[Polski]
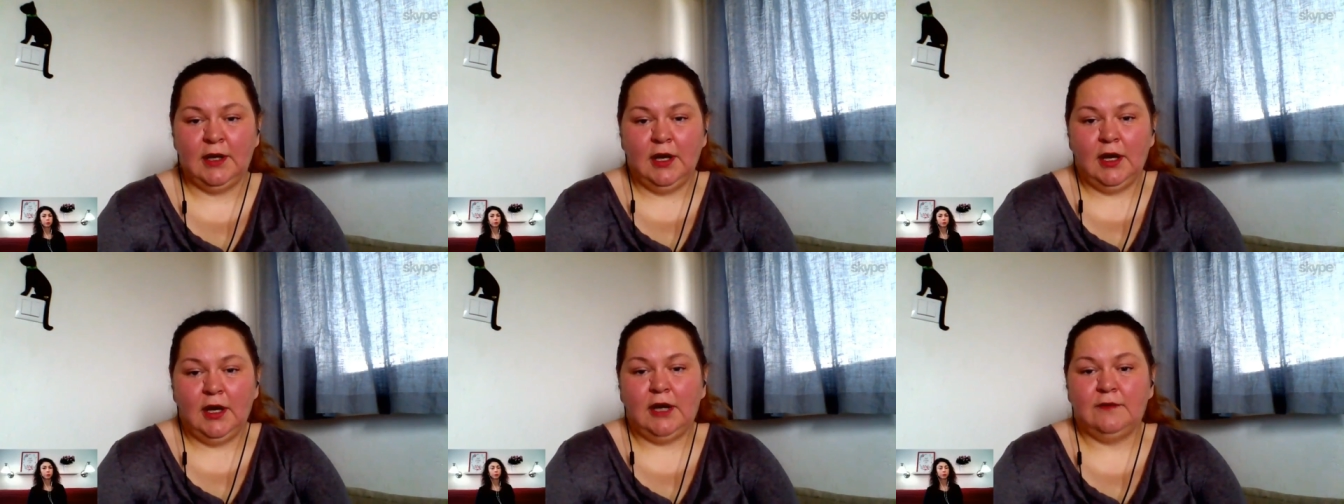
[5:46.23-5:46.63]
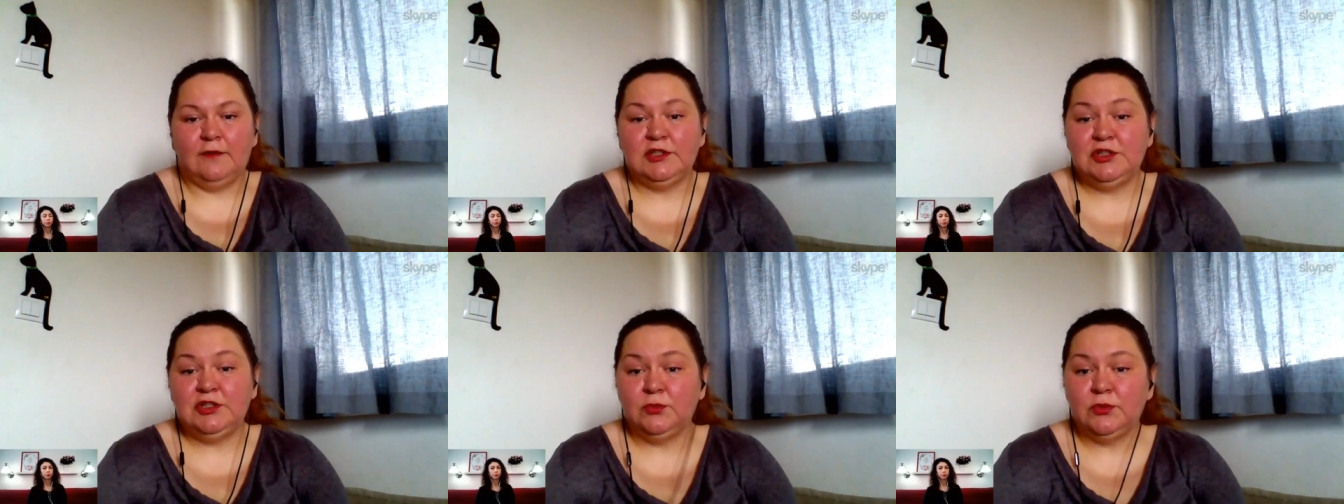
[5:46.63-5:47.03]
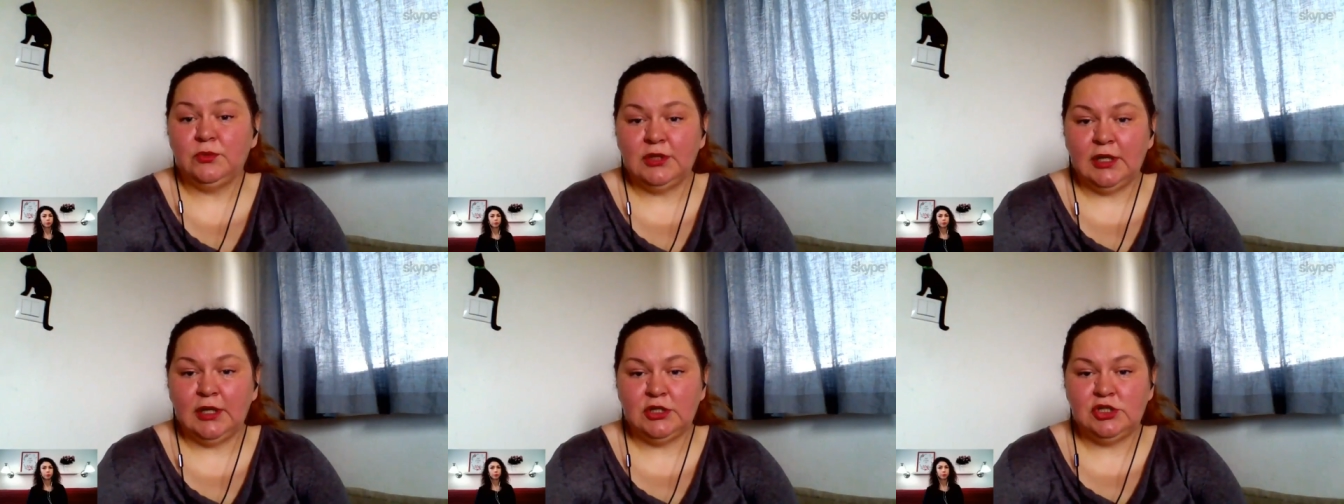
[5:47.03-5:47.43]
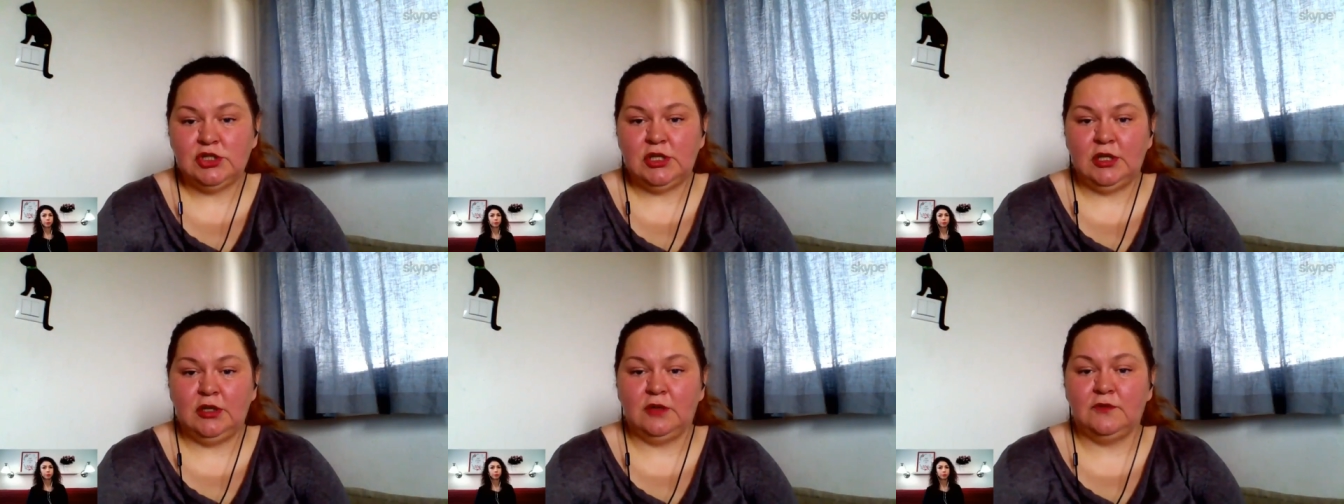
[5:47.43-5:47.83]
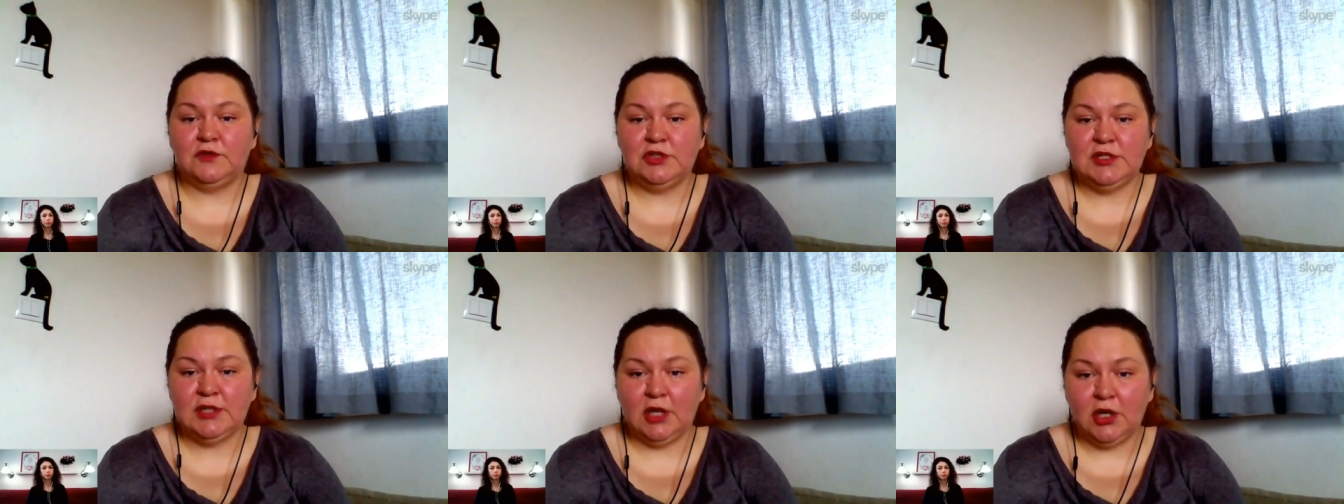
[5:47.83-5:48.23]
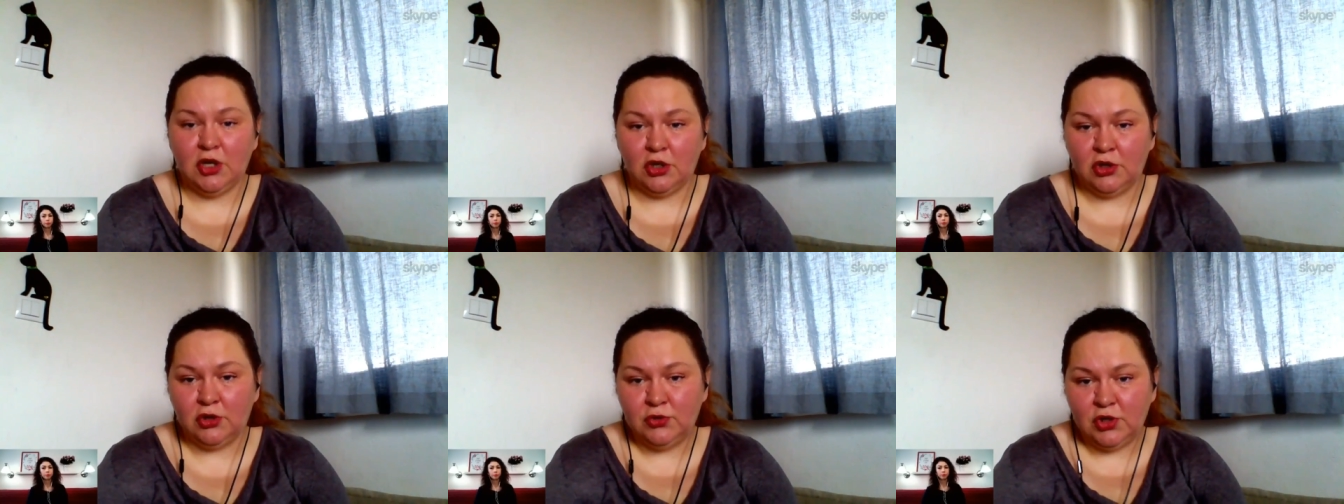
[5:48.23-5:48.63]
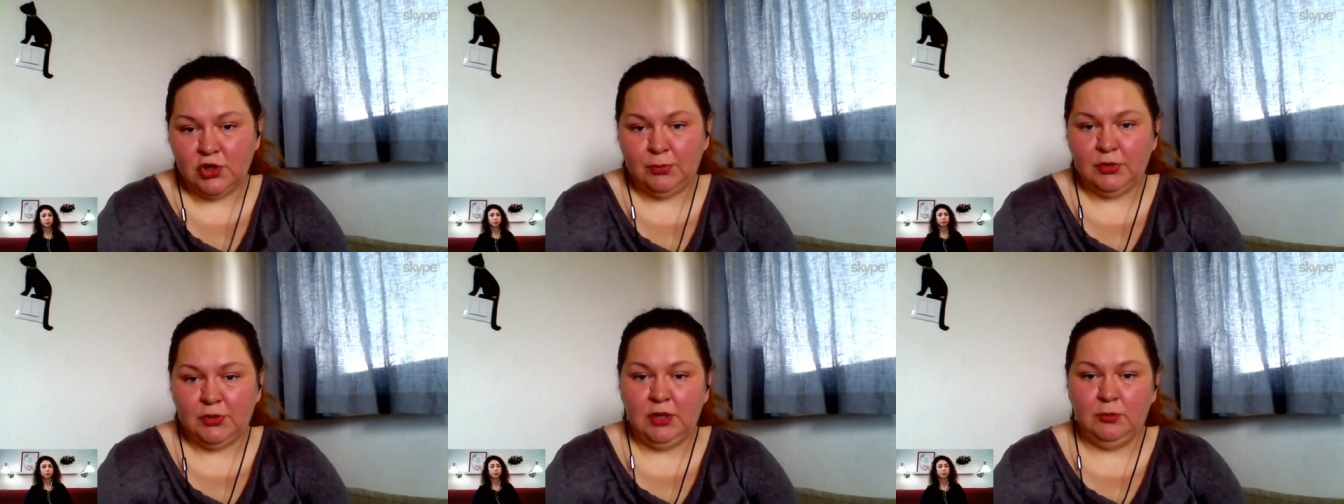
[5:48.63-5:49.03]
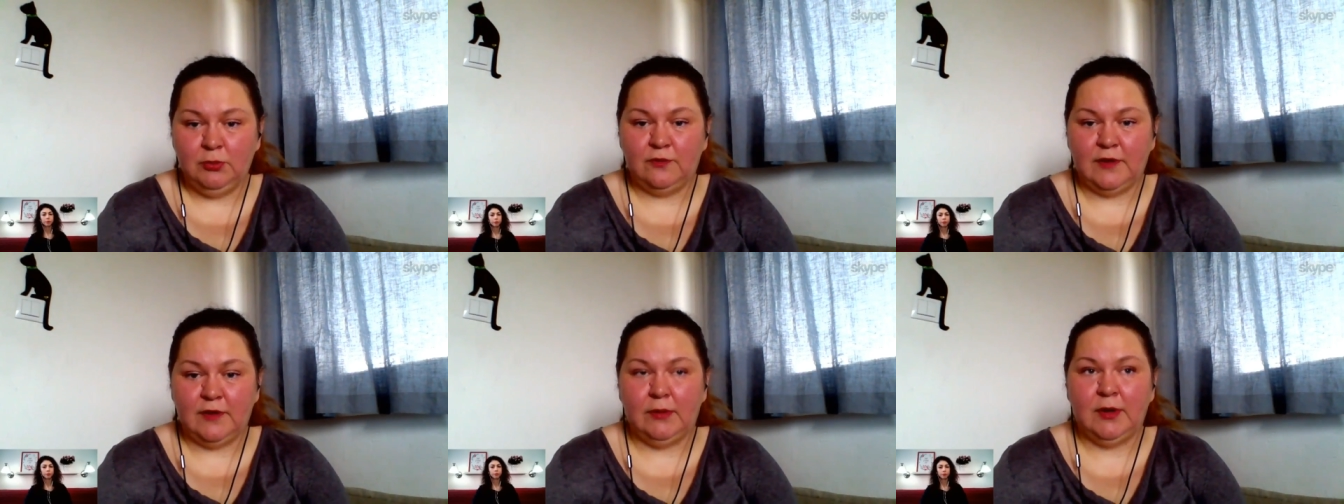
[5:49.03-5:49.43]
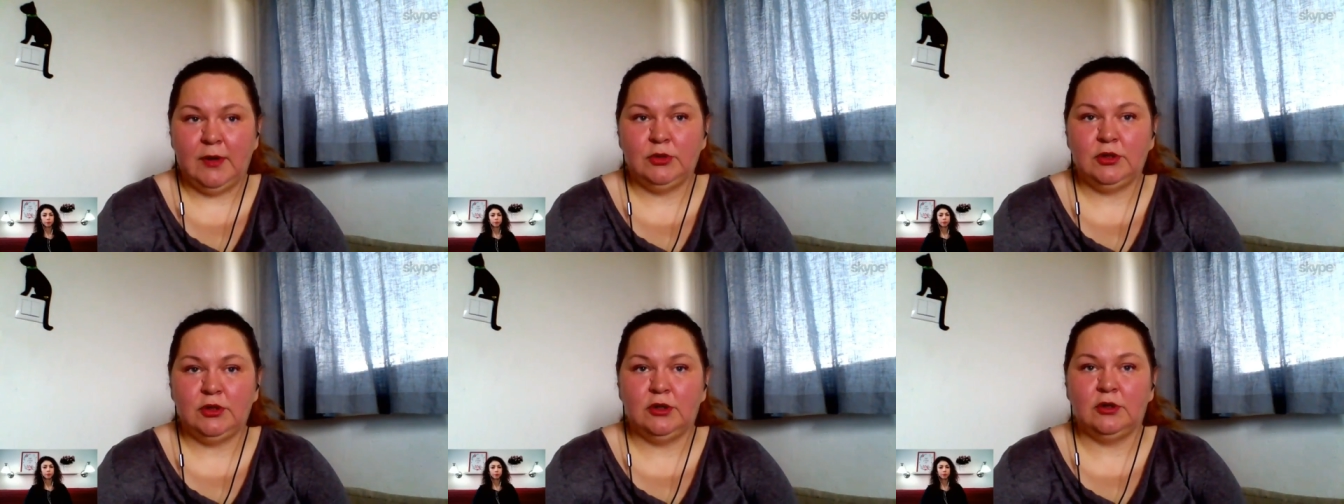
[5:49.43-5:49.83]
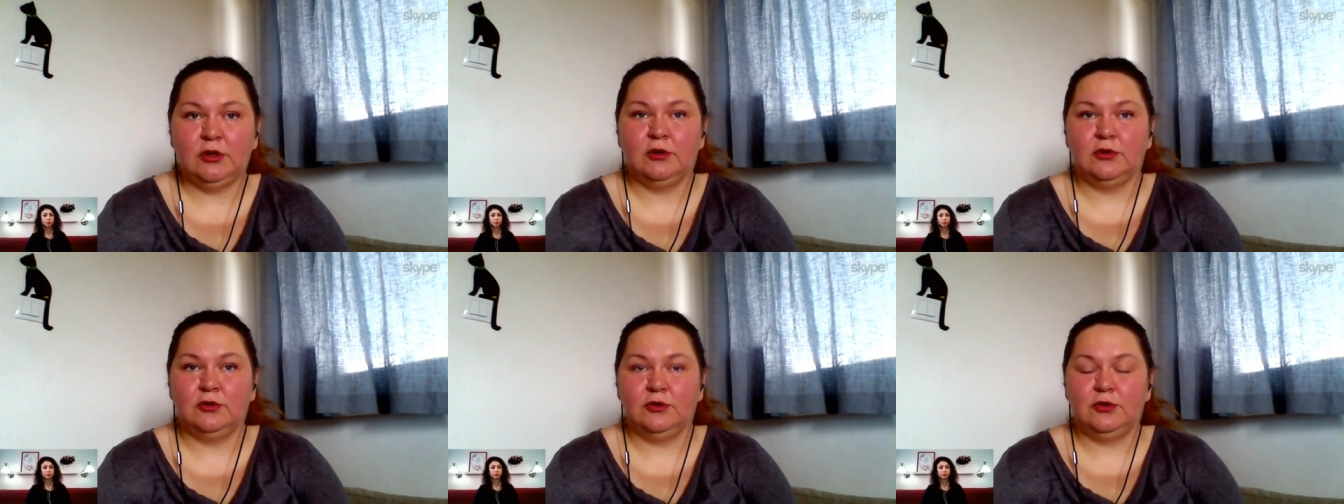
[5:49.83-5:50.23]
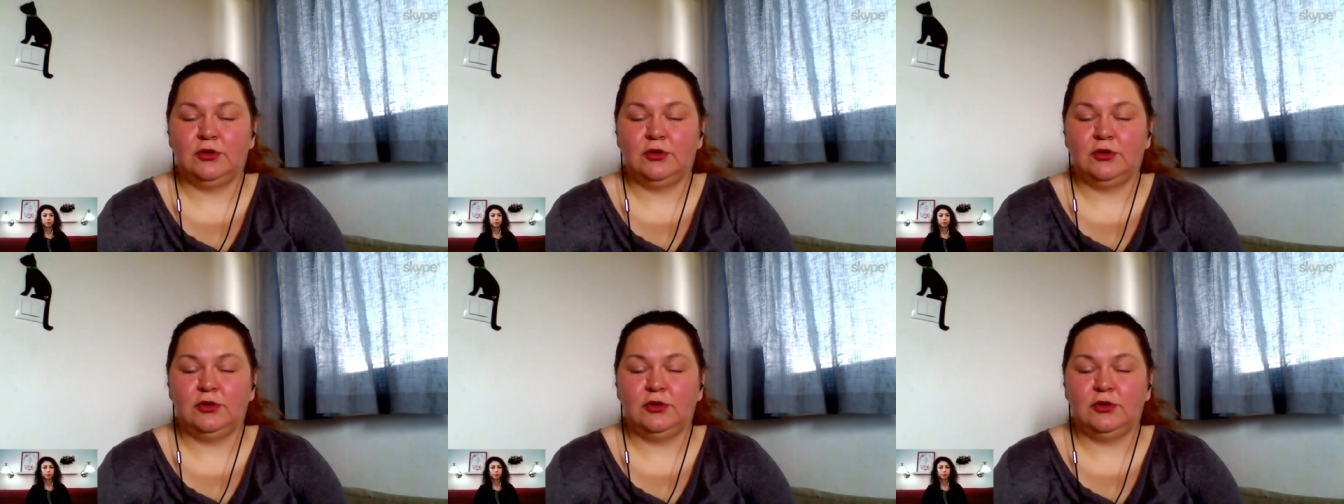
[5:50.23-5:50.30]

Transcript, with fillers: a właśnie było tak, że wszystkie kroki, które podejmowałam, to,